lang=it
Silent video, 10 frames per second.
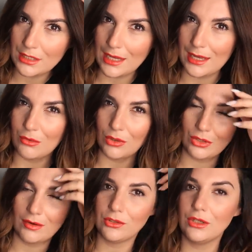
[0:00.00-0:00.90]
ieri
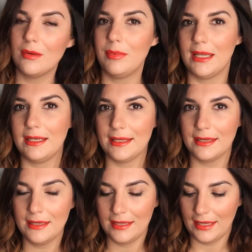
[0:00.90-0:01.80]
quando ho lavato i
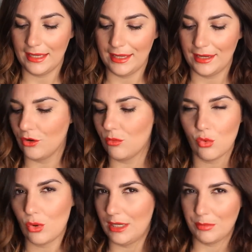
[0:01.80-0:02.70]
capelli e
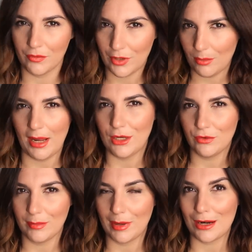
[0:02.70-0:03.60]
comunque li proverò
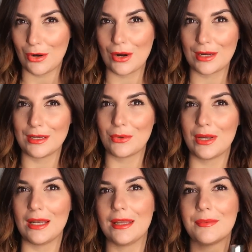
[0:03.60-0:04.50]
meglio, e vi parlerò anche di
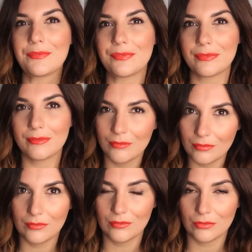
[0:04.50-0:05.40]
quelli
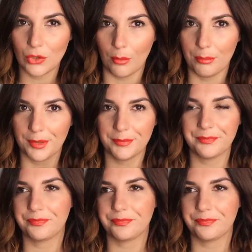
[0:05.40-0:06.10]
top